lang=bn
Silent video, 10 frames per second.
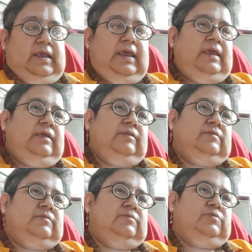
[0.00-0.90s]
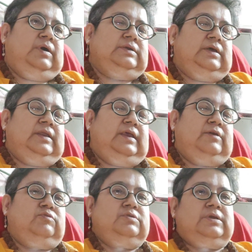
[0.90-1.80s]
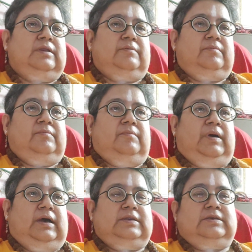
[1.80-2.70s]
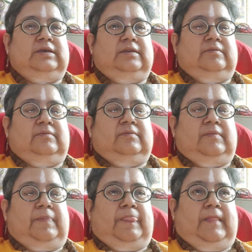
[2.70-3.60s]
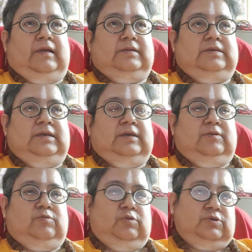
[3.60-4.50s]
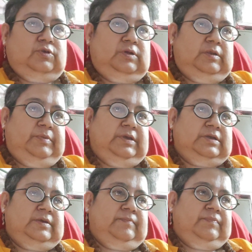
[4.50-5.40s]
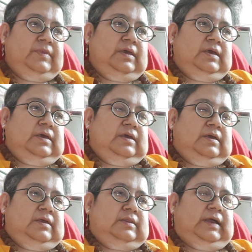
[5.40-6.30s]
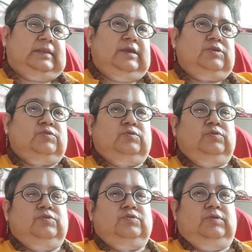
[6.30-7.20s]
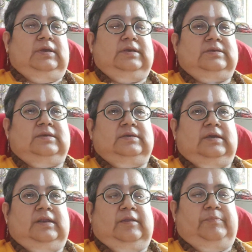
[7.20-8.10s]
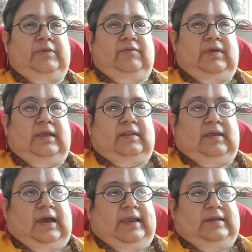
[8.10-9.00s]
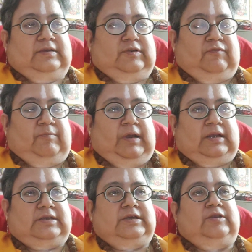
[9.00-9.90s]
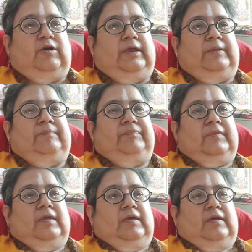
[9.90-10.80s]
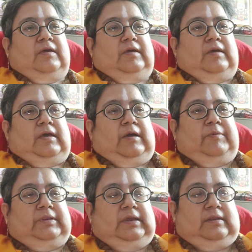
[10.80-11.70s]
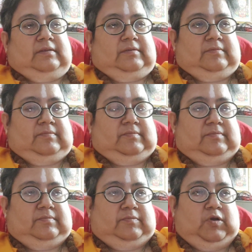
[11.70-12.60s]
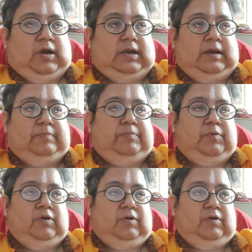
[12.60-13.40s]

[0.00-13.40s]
এই দু হাজার একুশের মার্চের যে গ্রহ সন্নিবেশ তাতে শুধু জুলিয়াস সিজারের বিওয়ার দ্য আইডস অফ মার্চই নয় আমাদের মহাকাব্য